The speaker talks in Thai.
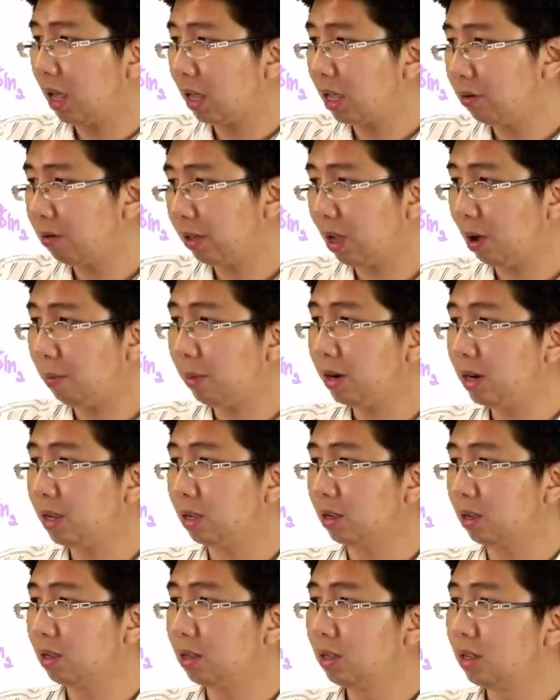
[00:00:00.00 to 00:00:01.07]
วอินเข้ามาหนึ่ง
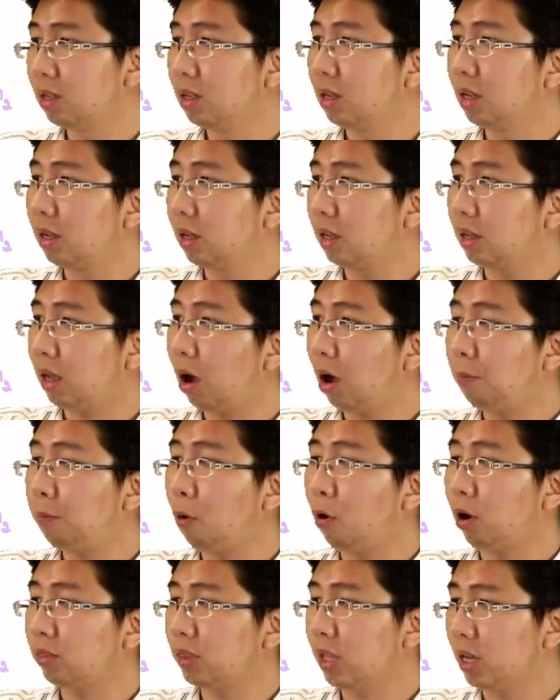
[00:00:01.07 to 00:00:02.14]
เข้าป
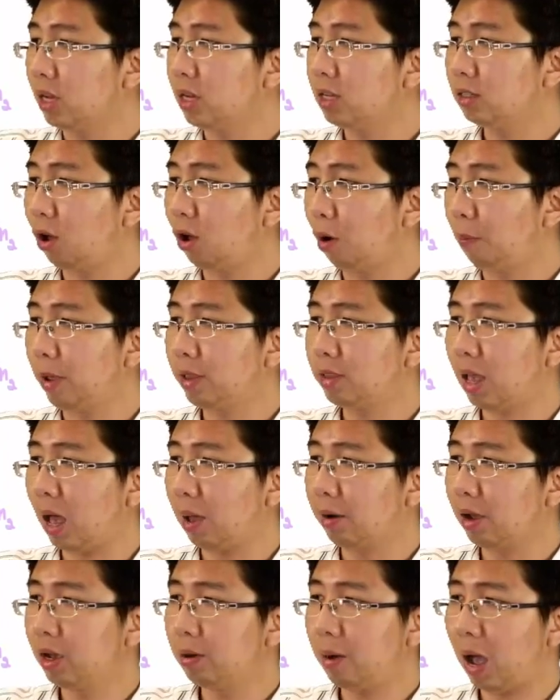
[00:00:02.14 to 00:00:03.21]
กติคือ 2 ไป
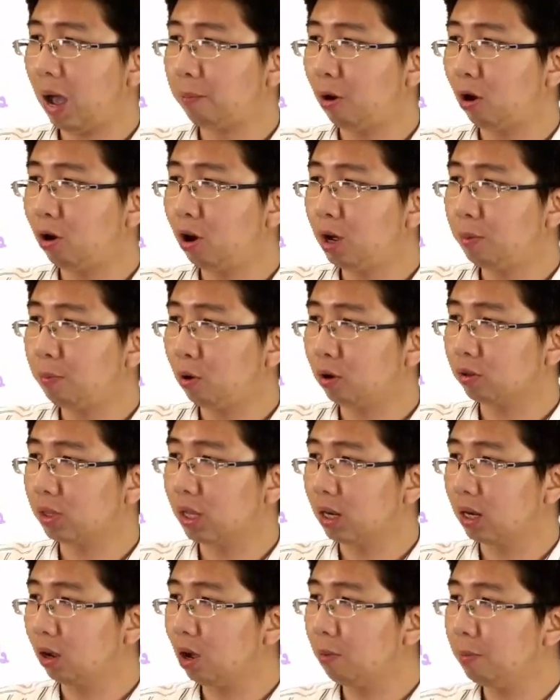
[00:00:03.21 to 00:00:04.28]
3คือผ่านบอยเลอร์ปกติ
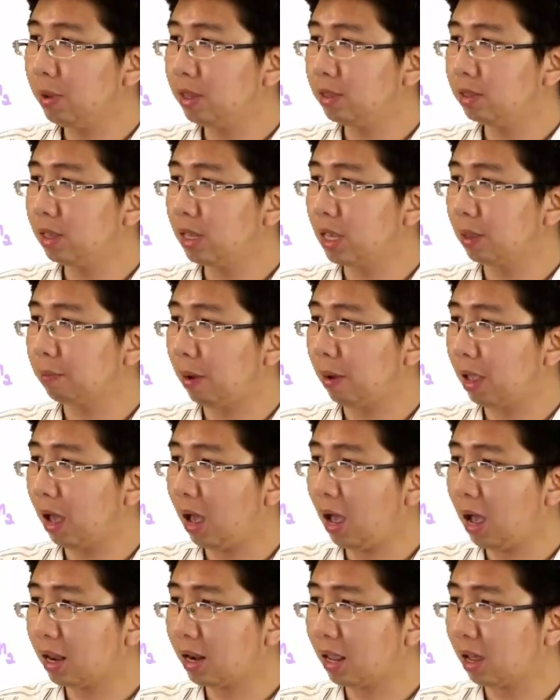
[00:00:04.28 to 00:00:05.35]
แล้วก็มี 4 ไป
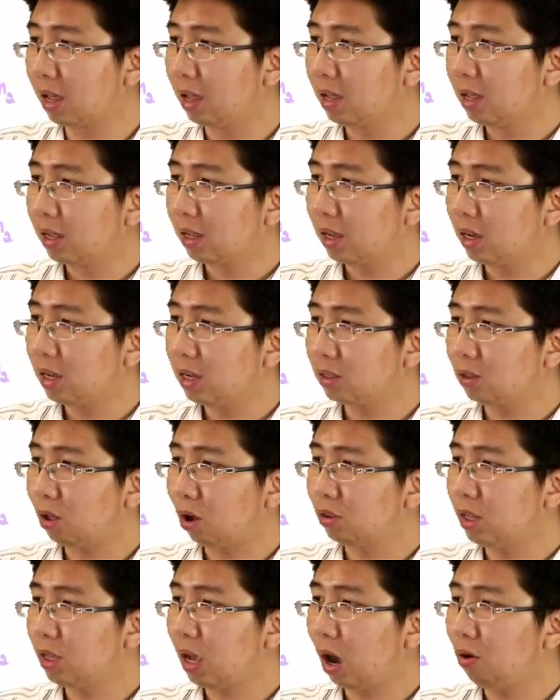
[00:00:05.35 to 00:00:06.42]
5 เนี่ย ก็คือตอน
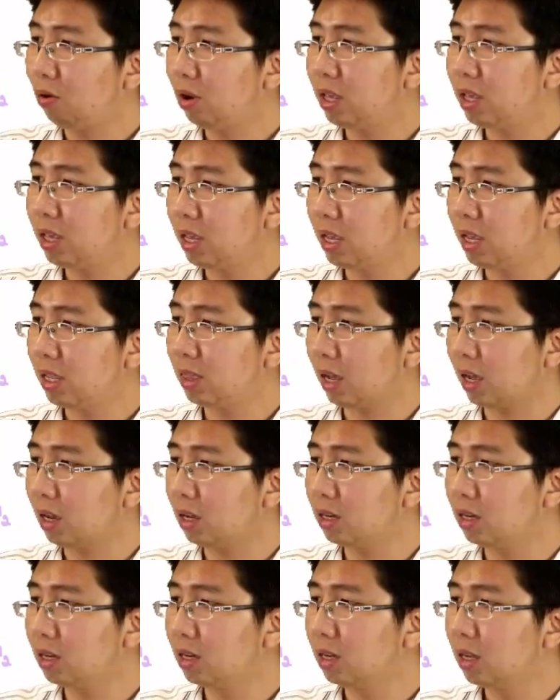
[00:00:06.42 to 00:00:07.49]
ที่เขารีฮีทเนี่ยก็
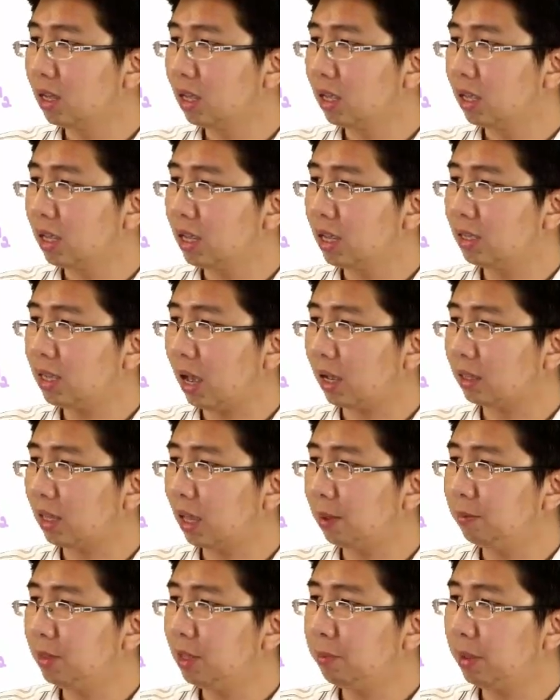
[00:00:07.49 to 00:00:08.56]
คือฮีทจากเท
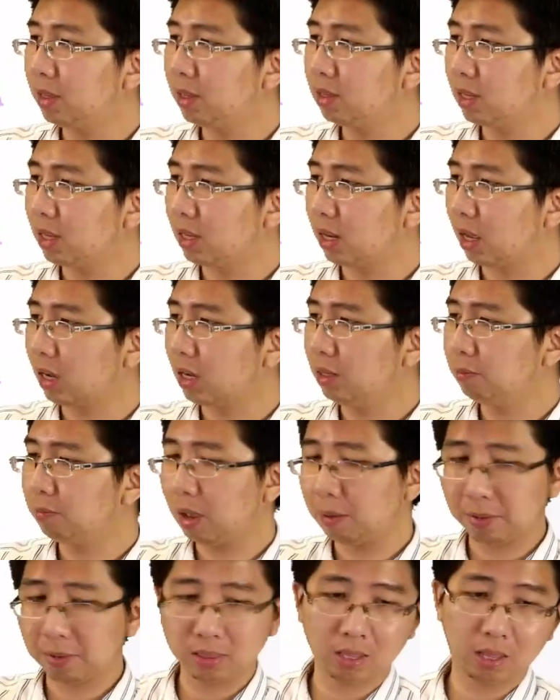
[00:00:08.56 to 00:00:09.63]
มที่เป็น4เนี่ยขึ้นไป
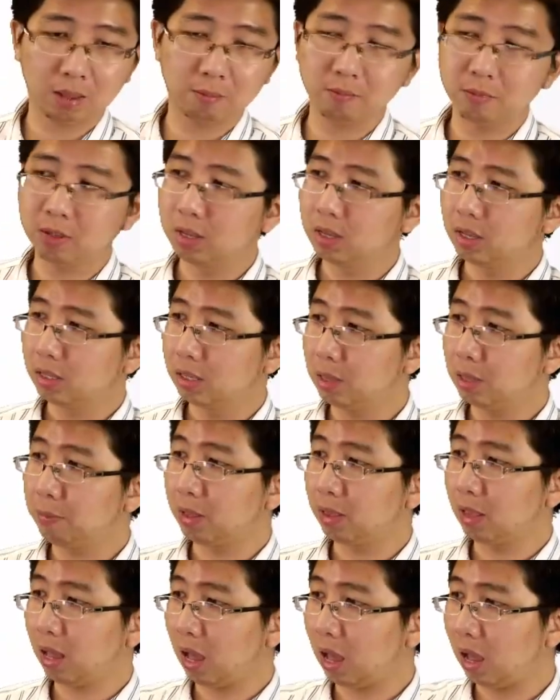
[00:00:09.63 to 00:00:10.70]
เป็นเทมที่เป็น
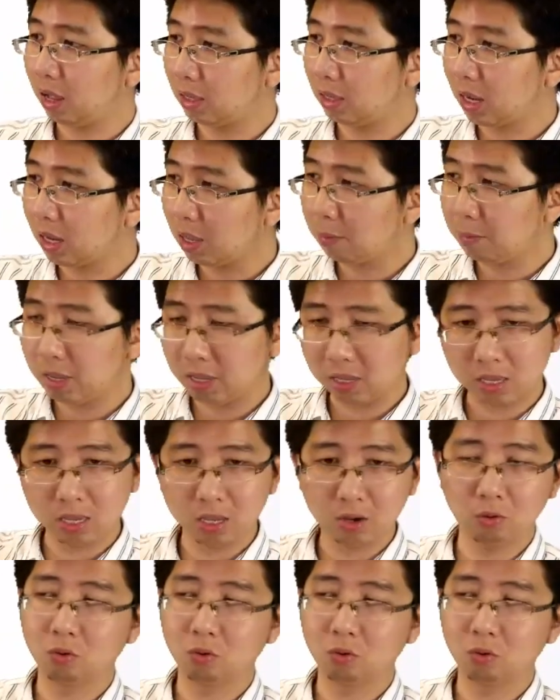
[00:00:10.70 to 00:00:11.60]
5นั่นก็จะมีคิว